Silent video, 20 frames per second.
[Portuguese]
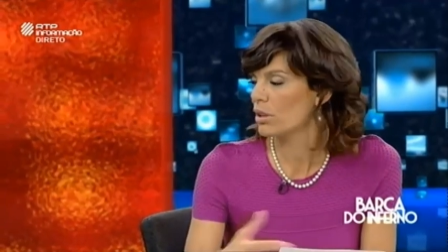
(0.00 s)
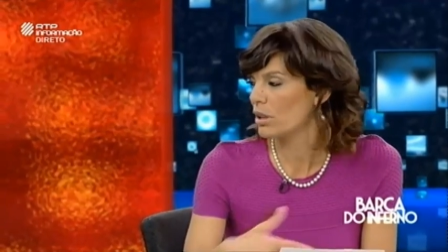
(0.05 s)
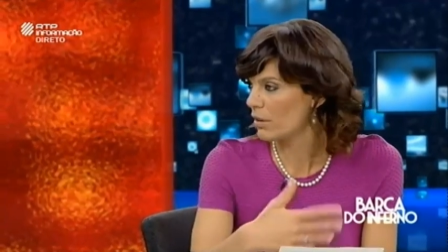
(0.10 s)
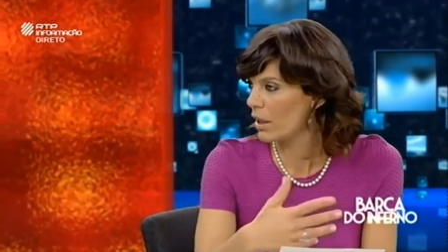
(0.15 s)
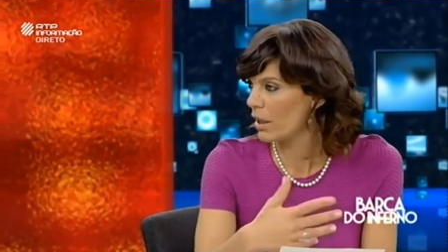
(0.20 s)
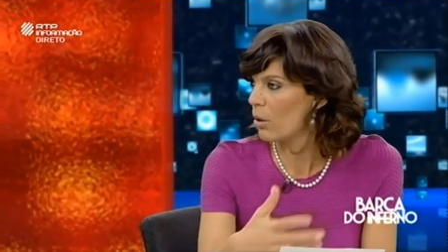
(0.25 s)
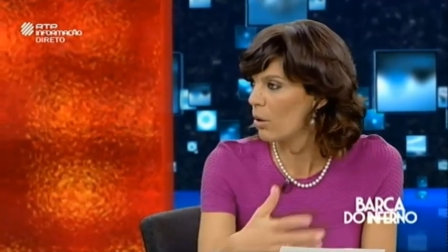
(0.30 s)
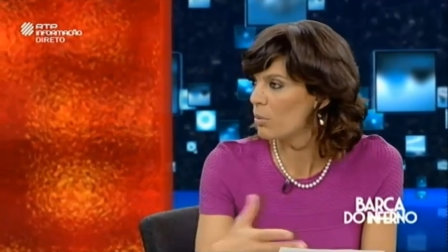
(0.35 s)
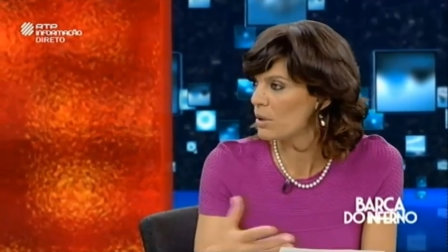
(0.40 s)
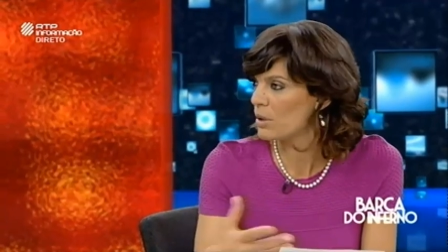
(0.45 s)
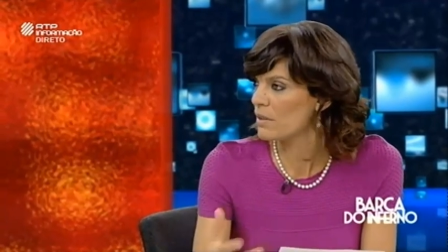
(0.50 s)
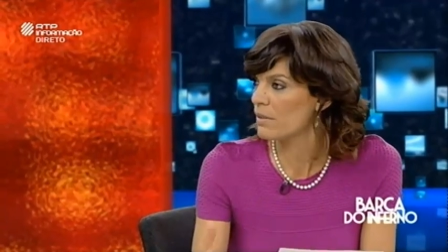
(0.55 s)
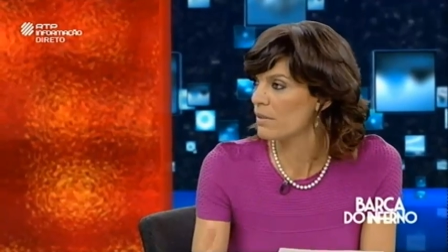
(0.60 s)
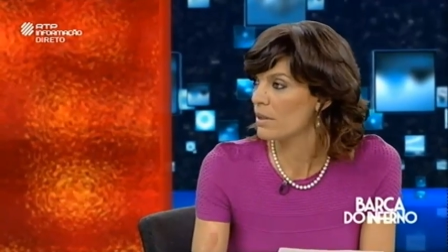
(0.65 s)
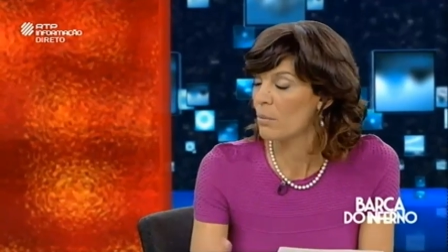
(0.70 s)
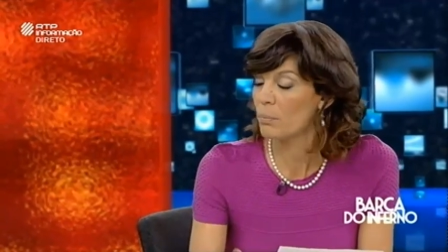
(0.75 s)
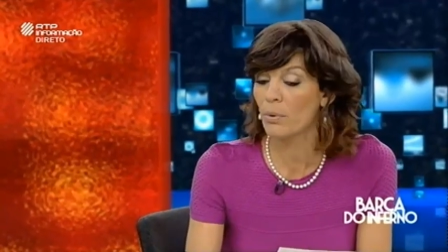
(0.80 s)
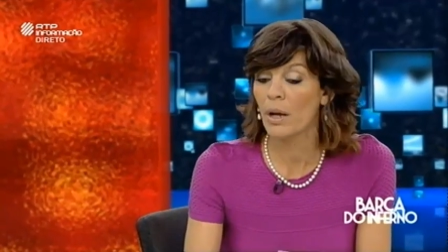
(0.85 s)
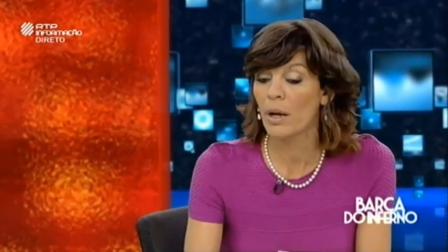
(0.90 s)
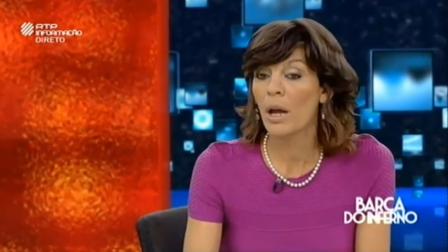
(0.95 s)
que ele dá um
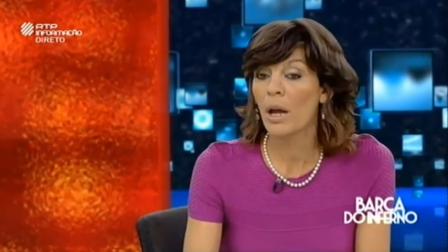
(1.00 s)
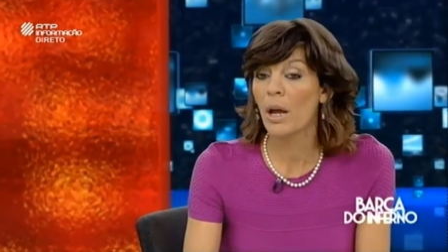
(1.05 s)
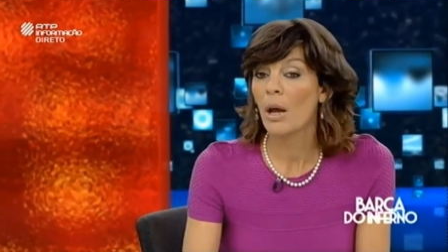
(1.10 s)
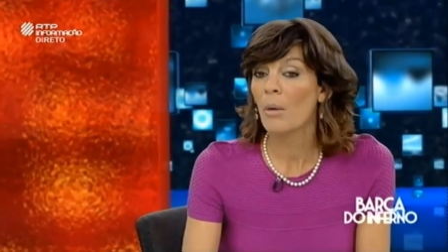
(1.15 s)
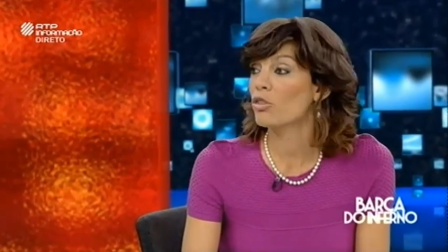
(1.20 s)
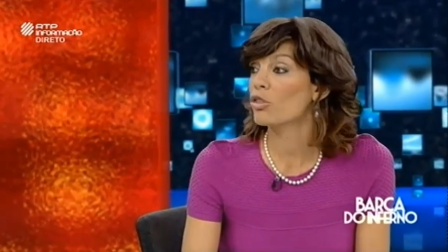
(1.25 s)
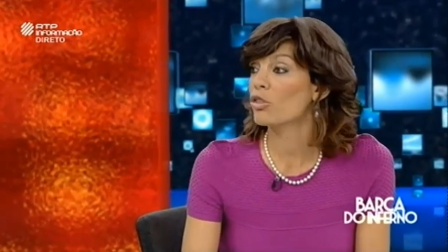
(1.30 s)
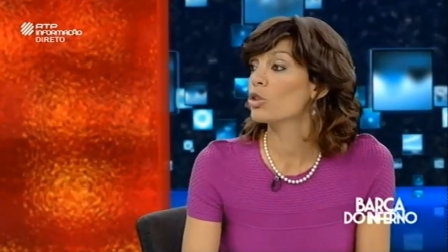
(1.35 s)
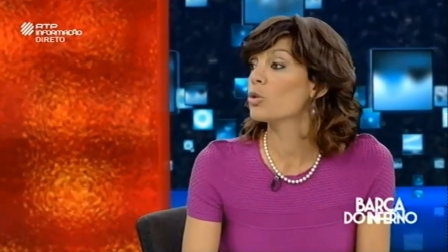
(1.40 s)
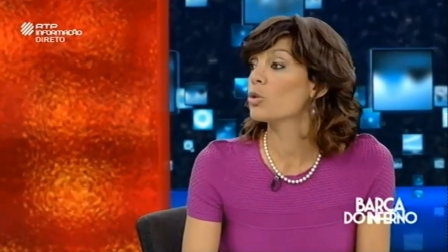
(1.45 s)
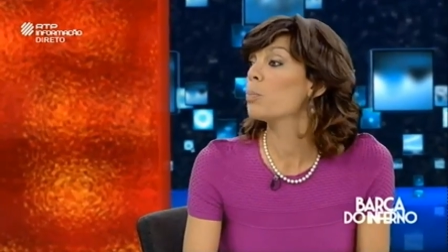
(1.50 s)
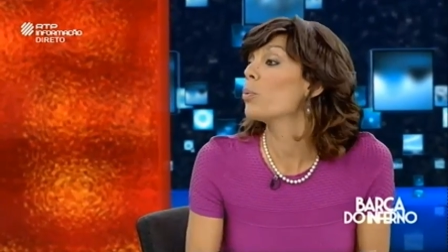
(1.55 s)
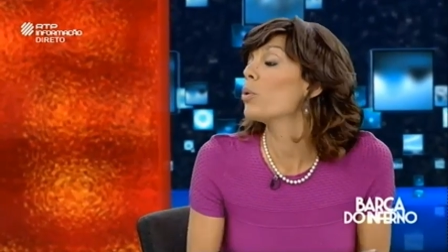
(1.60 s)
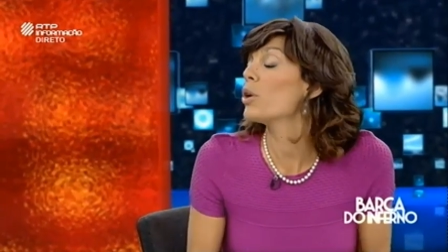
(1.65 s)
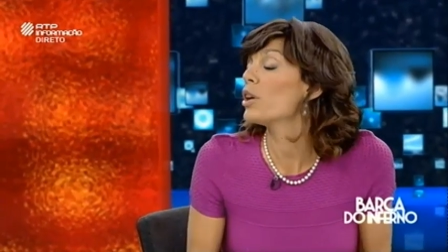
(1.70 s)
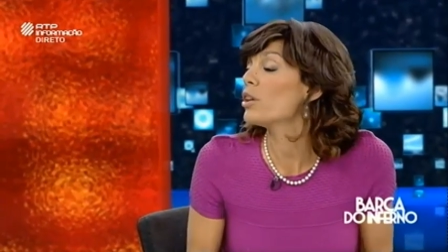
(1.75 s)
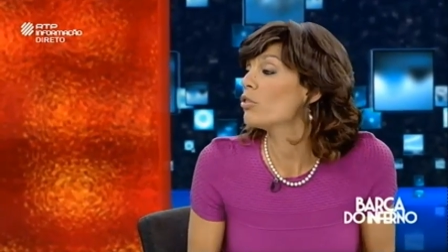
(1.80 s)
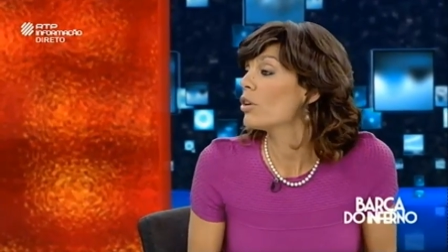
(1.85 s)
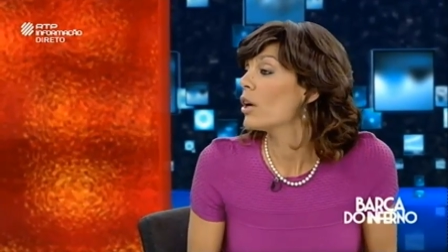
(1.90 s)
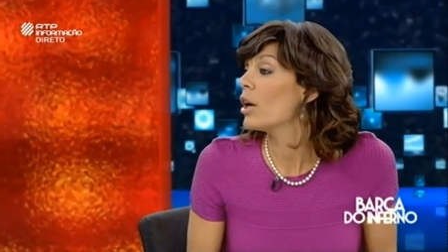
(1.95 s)
exemplo, mas que
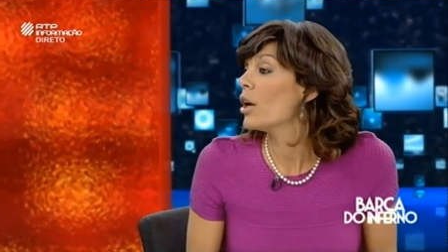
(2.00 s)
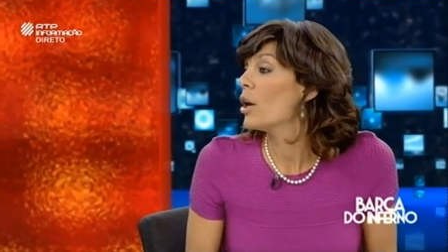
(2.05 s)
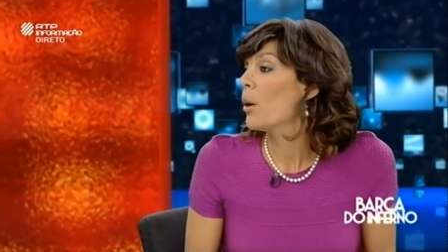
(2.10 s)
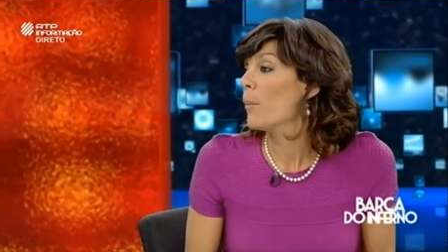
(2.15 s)
depois,